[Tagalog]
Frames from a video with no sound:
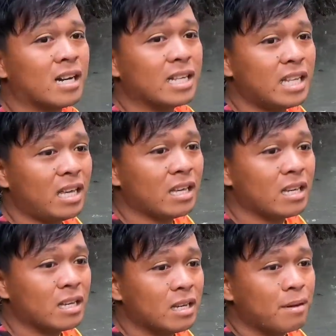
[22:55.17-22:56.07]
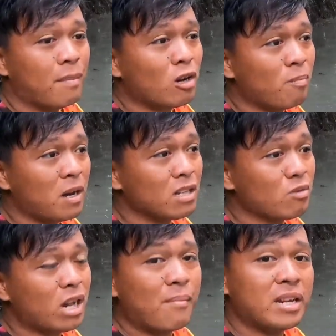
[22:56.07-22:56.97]
Kasi bago pa lang
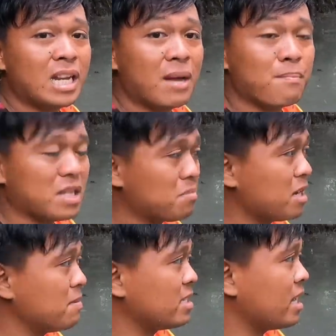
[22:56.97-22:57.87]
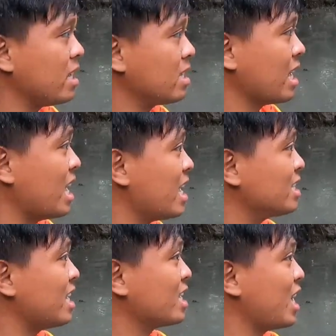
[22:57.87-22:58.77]
to namin nilambat mga maser eh. Kailangan
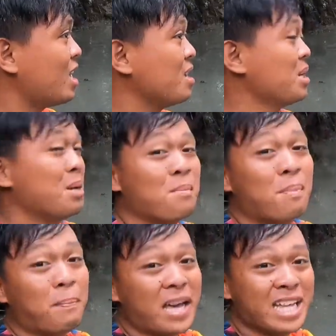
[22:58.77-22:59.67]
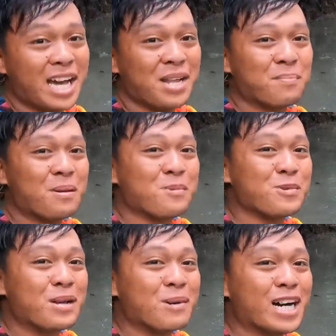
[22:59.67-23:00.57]
talaga papahingahin pa
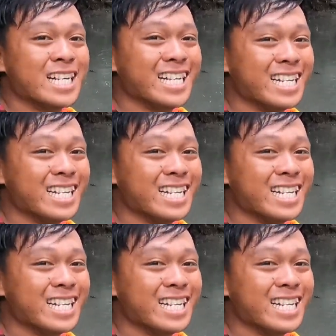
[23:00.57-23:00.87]
muna ba.